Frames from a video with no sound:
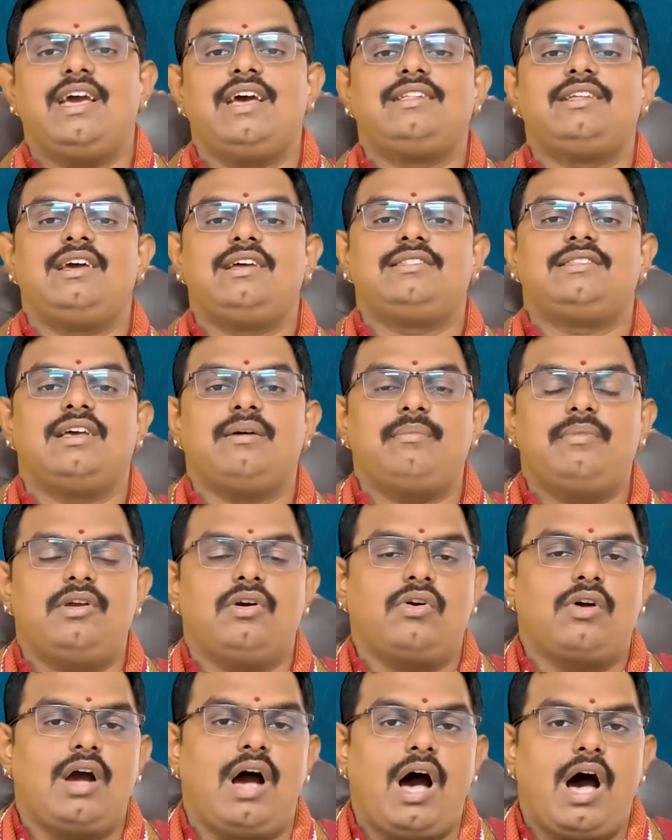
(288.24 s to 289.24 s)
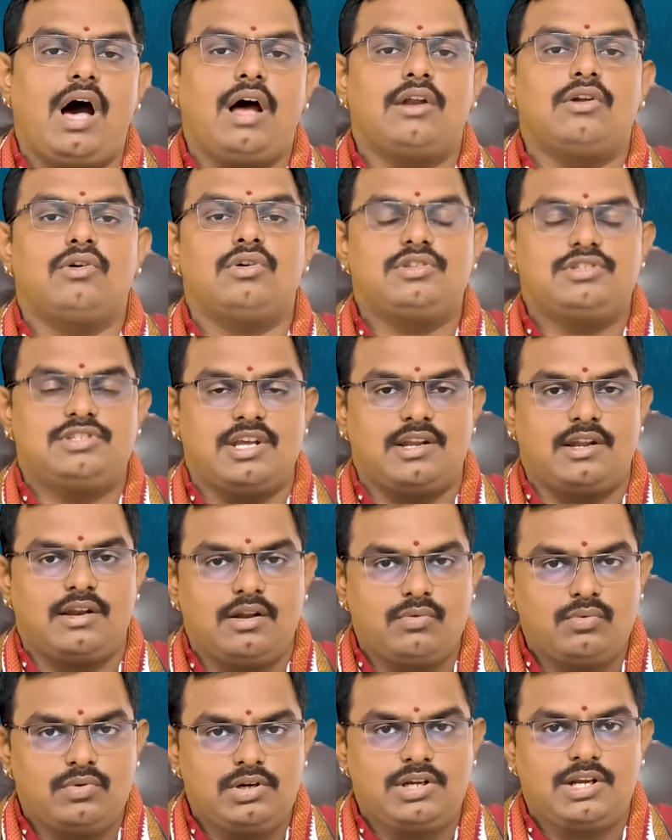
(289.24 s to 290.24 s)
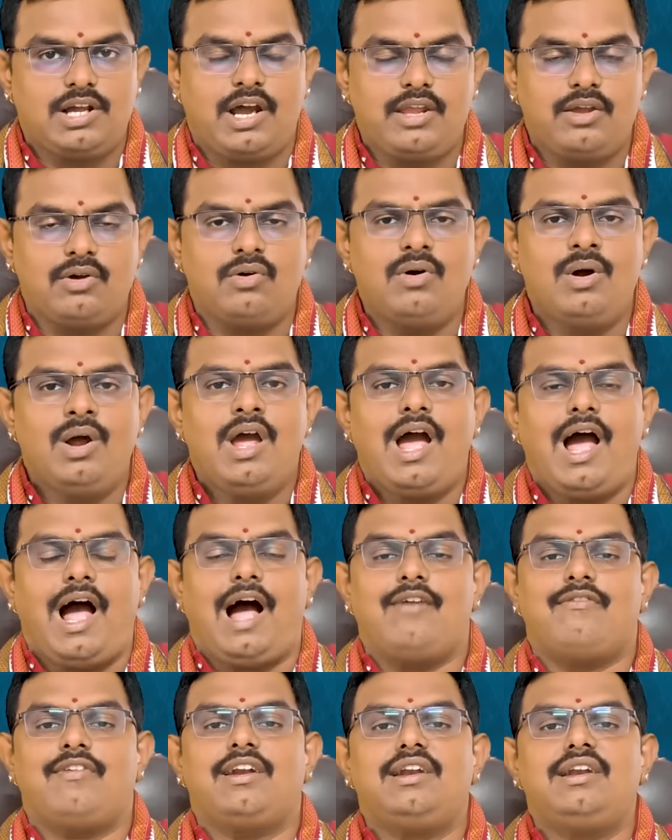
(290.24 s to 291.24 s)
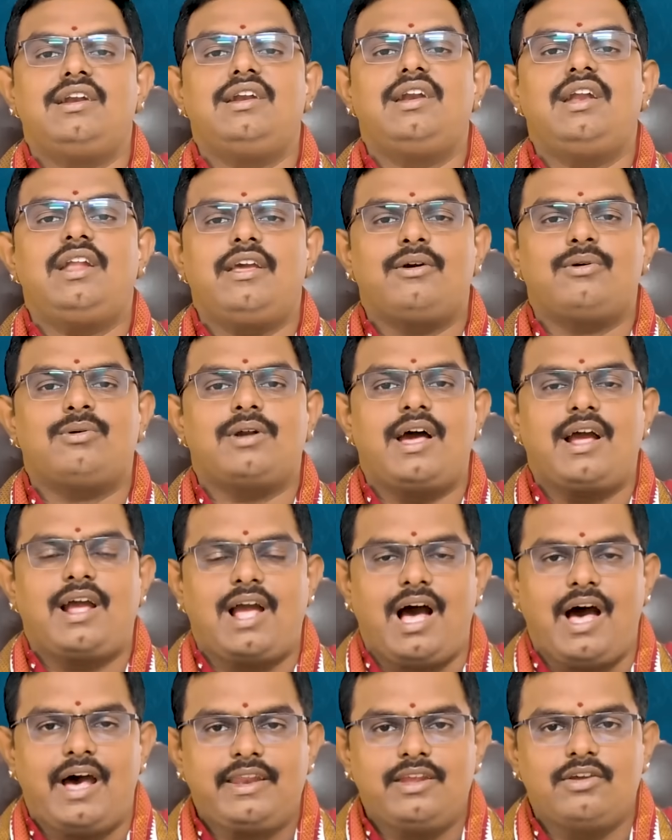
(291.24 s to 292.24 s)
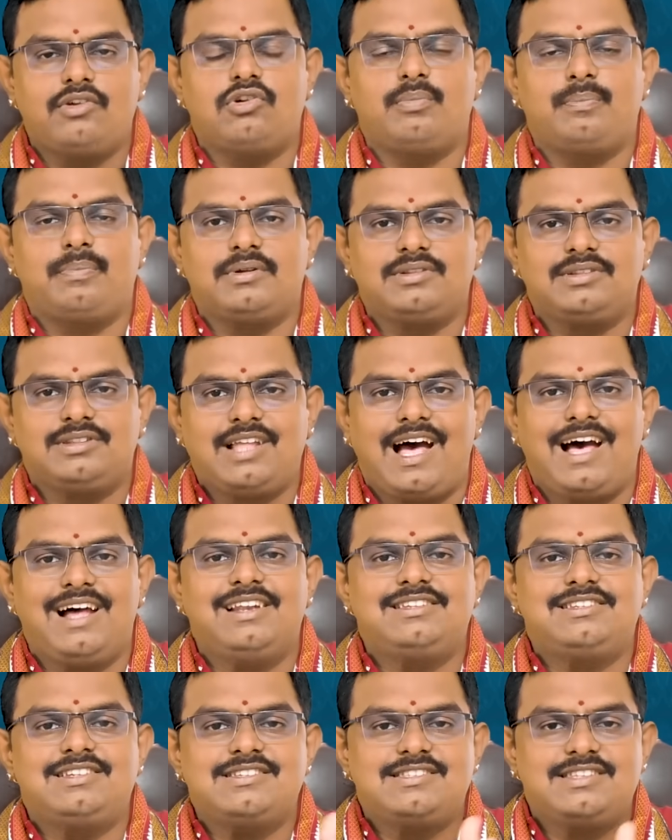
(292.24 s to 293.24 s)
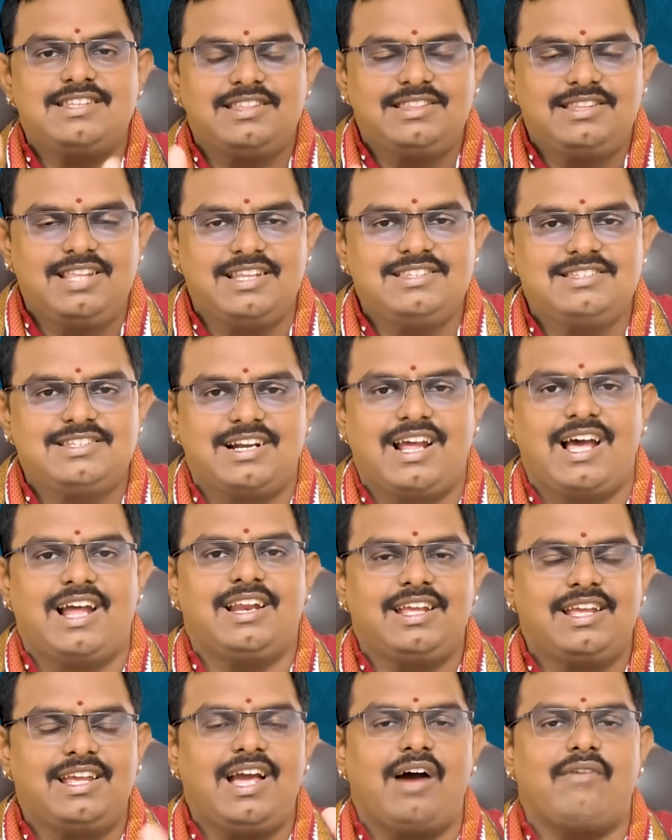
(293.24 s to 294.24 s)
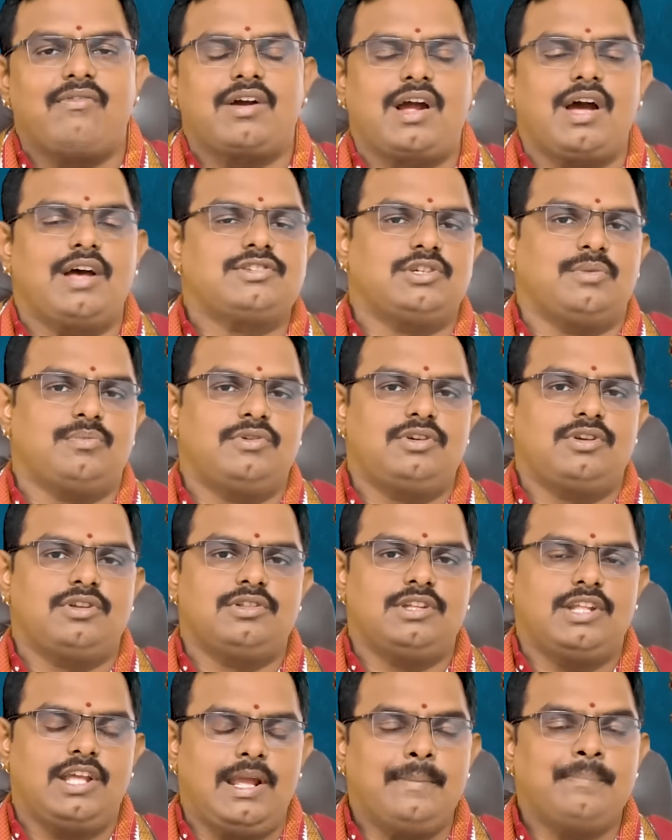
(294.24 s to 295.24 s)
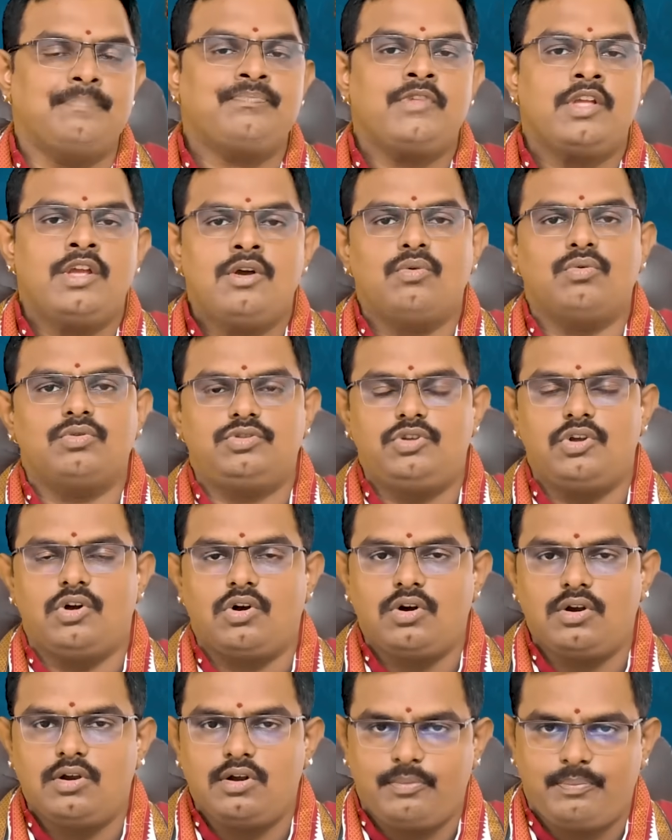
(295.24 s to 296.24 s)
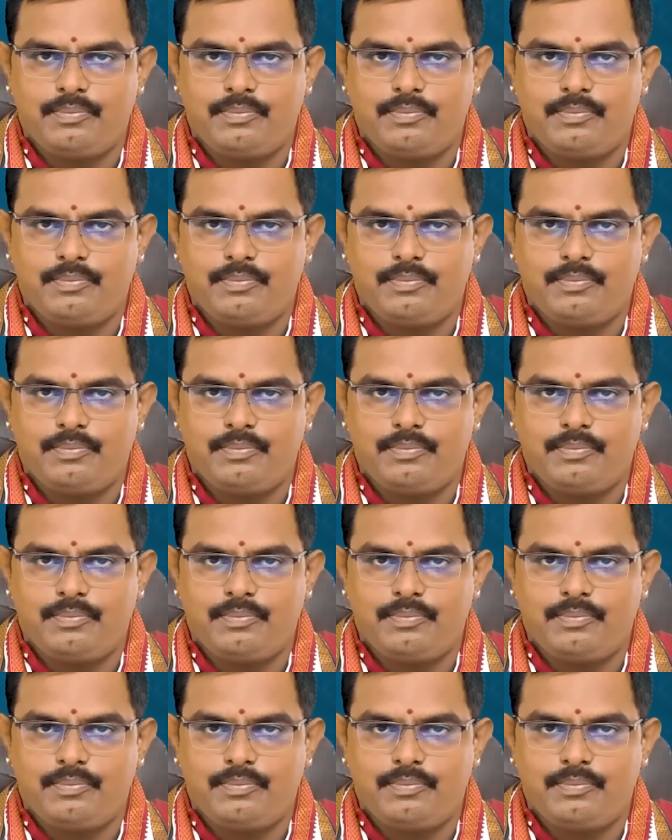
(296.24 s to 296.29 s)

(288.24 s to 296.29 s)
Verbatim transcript: ఏదైతే మీ యొక్క ఆలోచనలు ఉంటాయో అవన్నీ కూడా కార్యరూపం దాల్చి సిద్ధించడానికి అవకాశం ఉంటుంది ఉద్యోగంలో